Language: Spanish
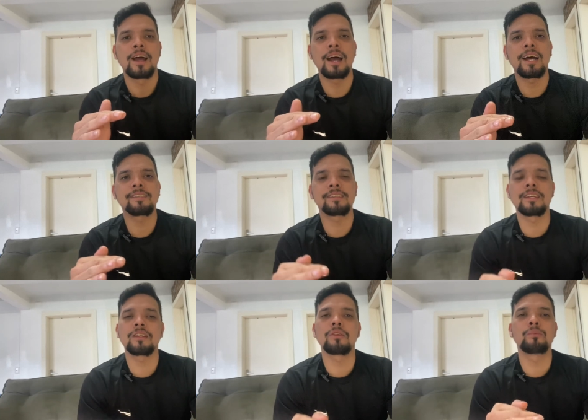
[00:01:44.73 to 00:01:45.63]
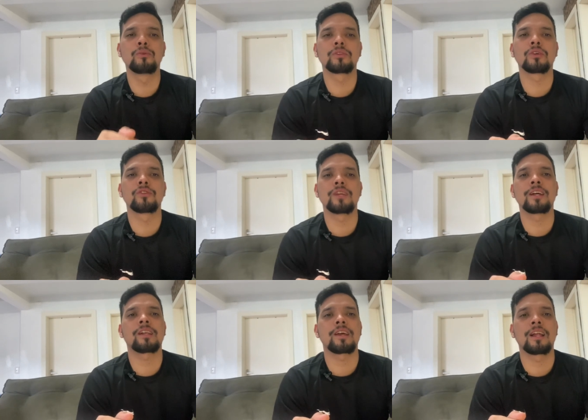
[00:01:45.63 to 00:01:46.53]
a
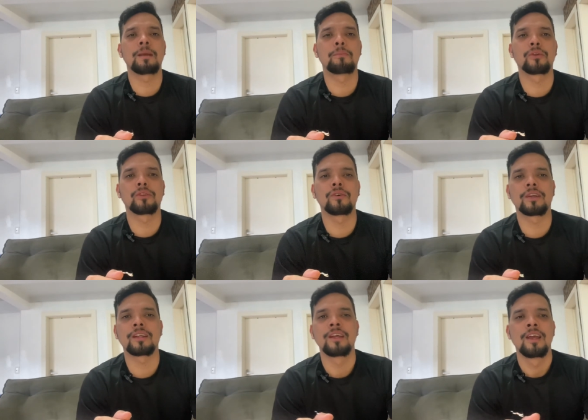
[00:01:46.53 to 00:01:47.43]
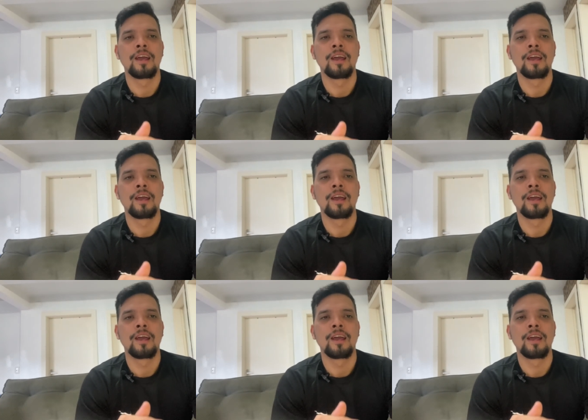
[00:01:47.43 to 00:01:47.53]
5.10 reales por dólar.